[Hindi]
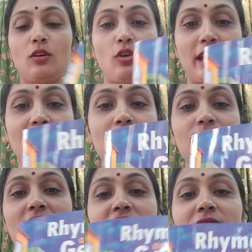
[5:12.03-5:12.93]
ओके
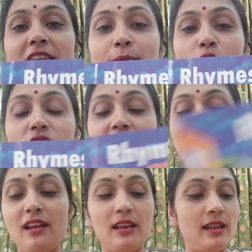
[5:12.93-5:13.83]
इस वाली बुक से
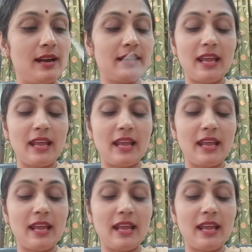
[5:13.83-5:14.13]
लर्न